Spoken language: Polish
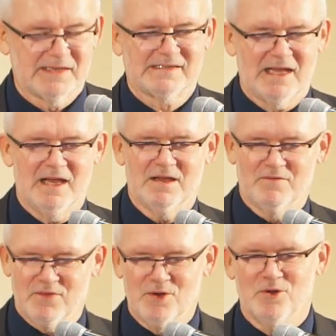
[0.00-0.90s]
za
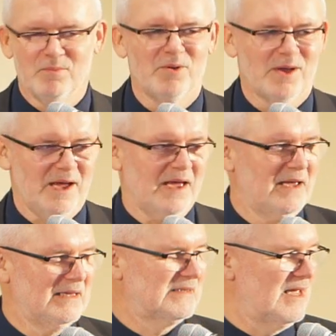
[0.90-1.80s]
wolą Boga
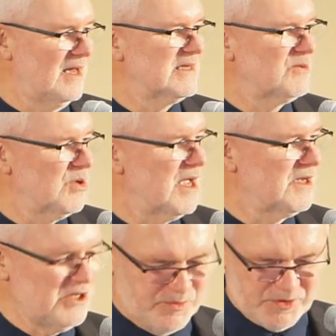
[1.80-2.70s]
znalazło
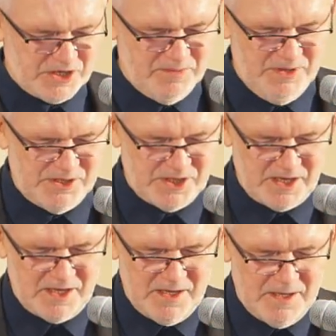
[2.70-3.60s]
jakieś
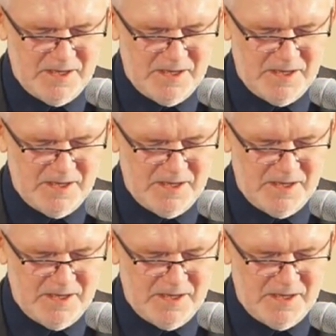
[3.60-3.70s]
przebicie